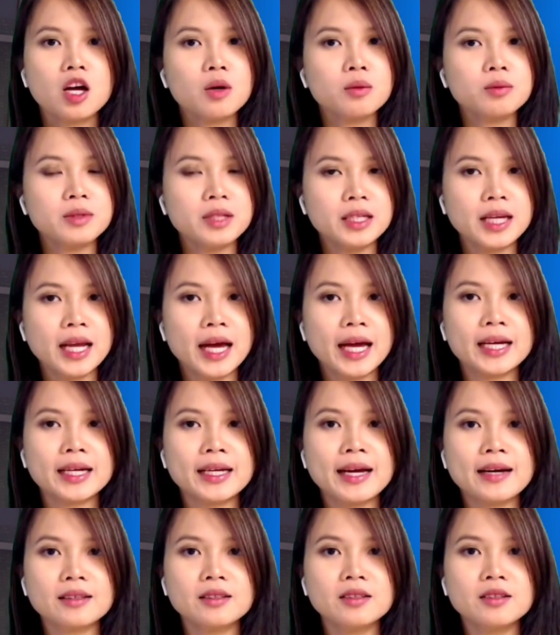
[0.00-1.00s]
Công ty
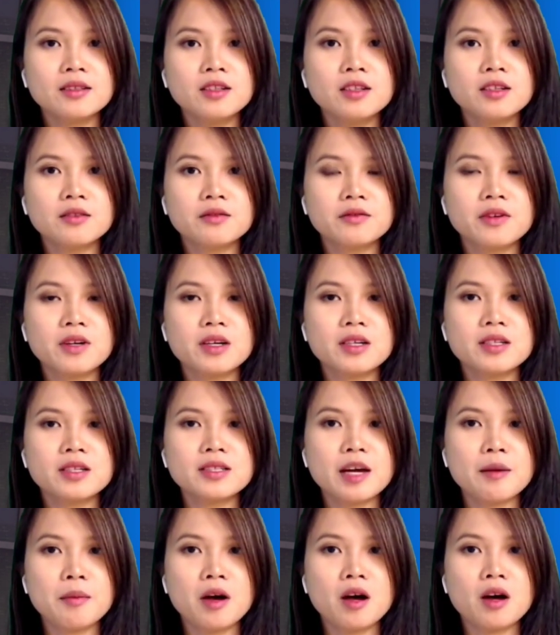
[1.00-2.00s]
này đang thương lượng với
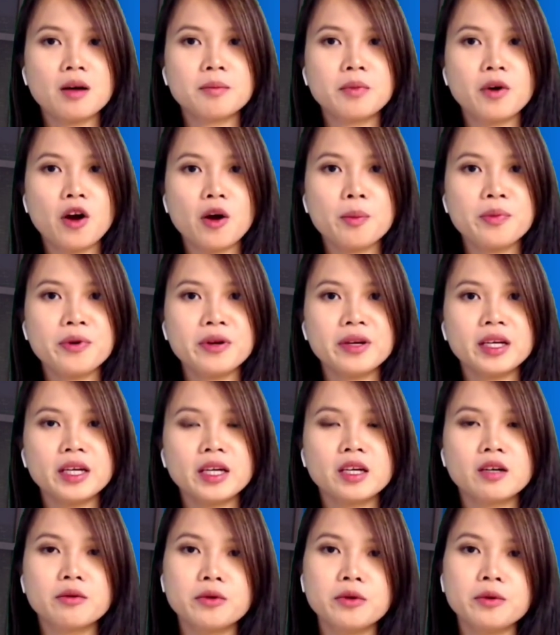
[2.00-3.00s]
Simon
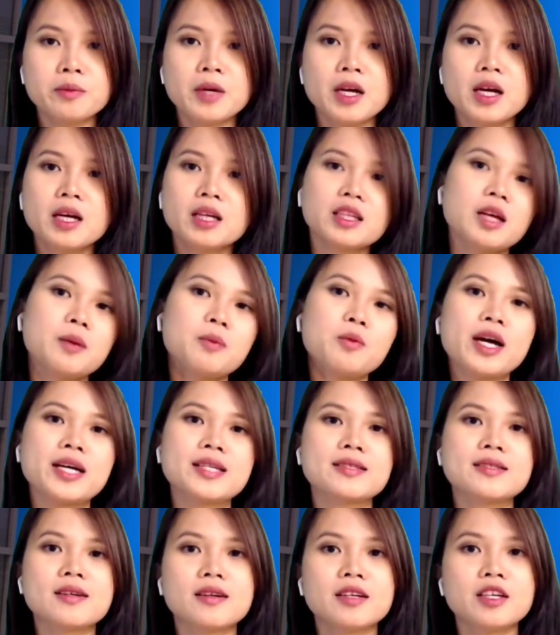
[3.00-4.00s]
Property Group, tập
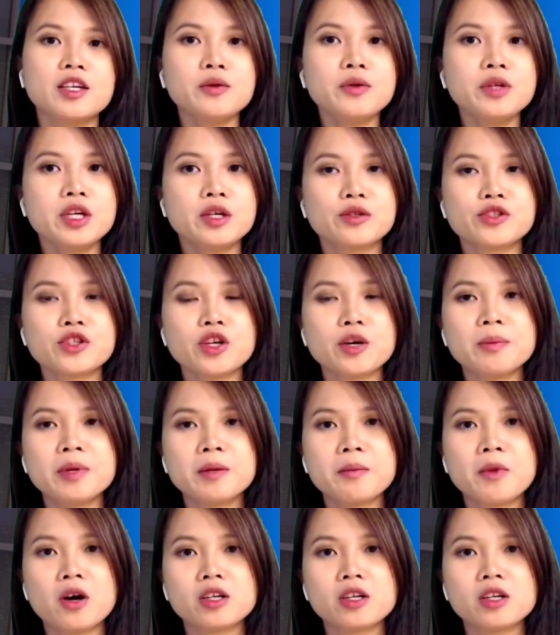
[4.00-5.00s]
đoàn sở hữu nhiều
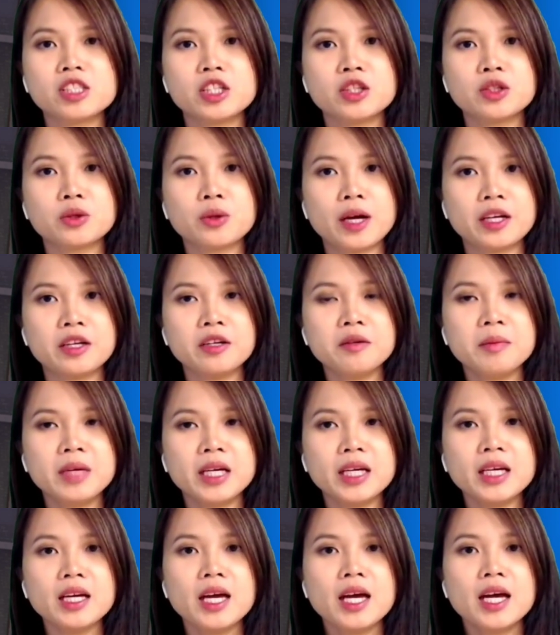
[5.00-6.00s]
shopping mall trên toàn nước
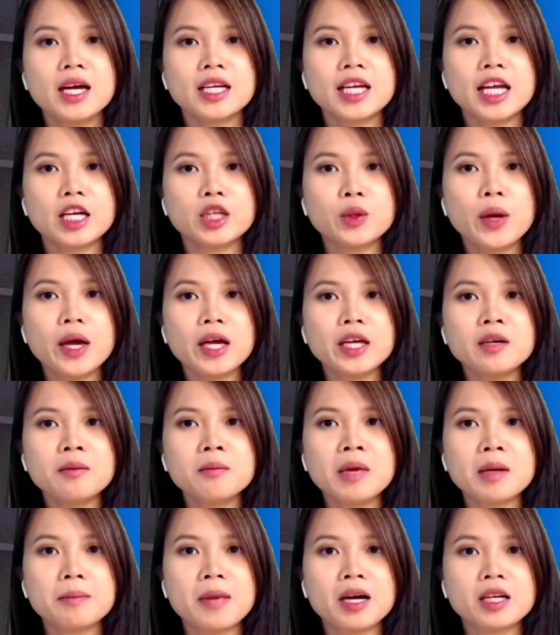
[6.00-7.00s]
Mỹ, để thuê
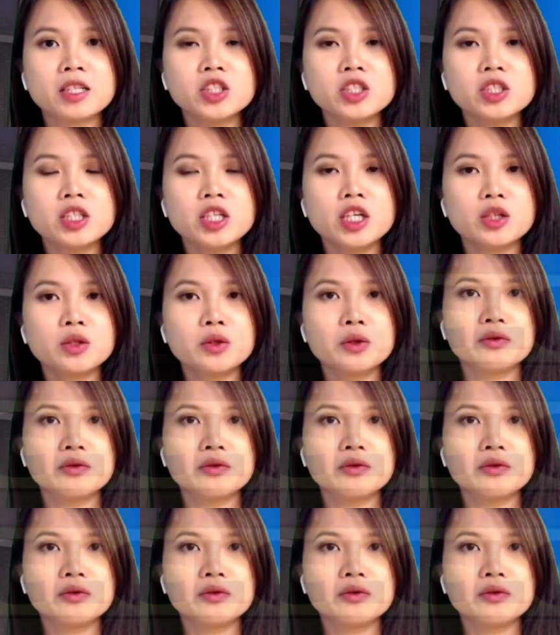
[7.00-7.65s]
những mặt bằng trước kia